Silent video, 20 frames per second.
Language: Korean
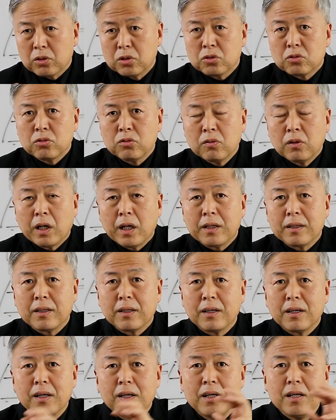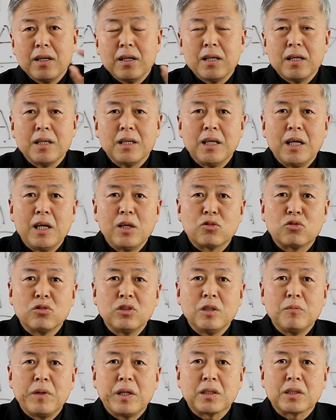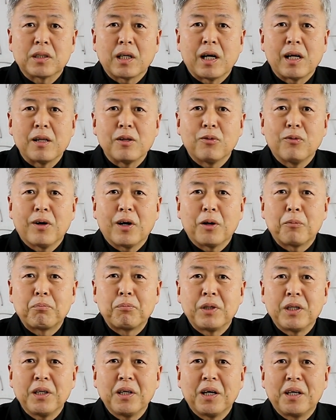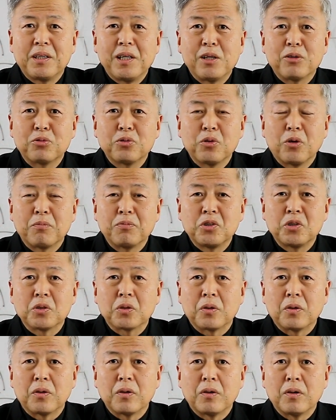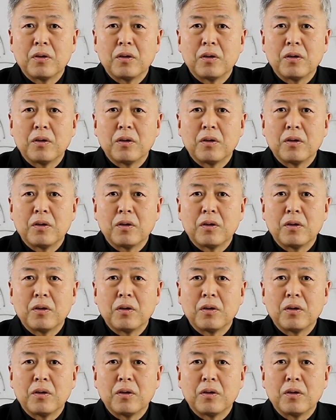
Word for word: 그 순간 예수님의 살과 피가 될 수 없죠.